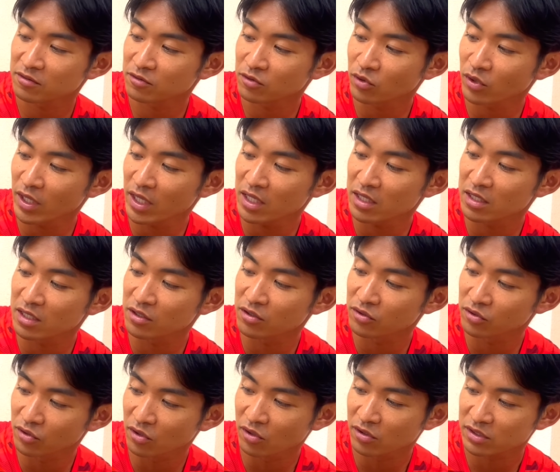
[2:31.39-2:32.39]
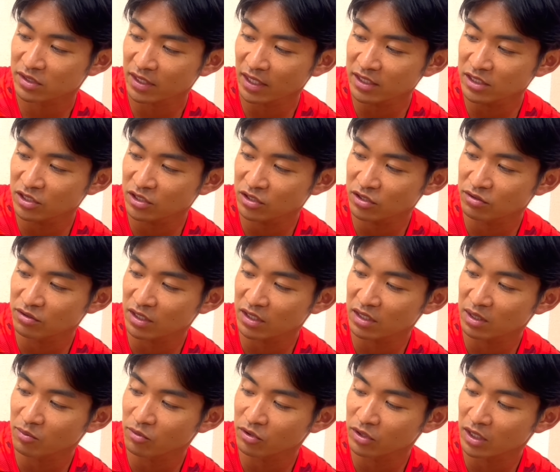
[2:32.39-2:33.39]
トレーニングの最終
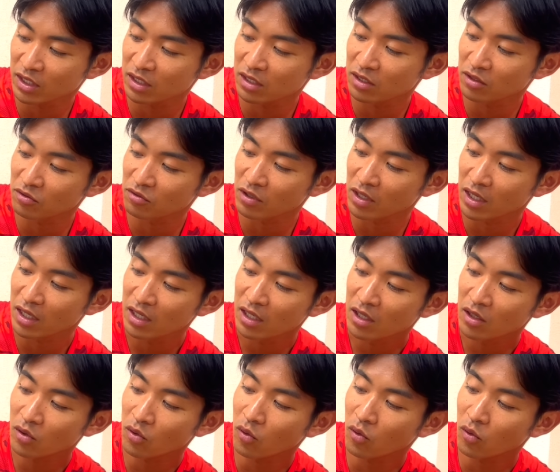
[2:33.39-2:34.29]
的な目的っていうのは、